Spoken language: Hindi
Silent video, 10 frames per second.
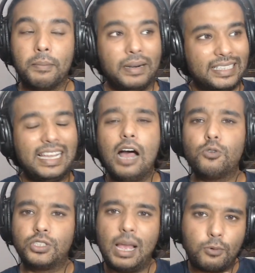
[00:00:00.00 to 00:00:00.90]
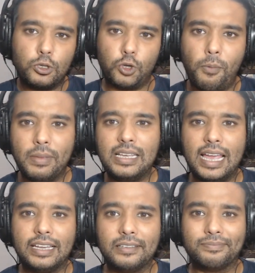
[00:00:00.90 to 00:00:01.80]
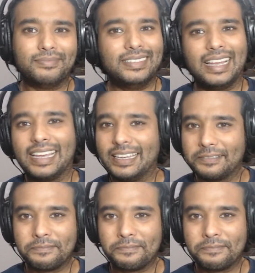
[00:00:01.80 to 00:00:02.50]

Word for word: बट क्या उससे आपको जॉब मिल जाएगी नहीं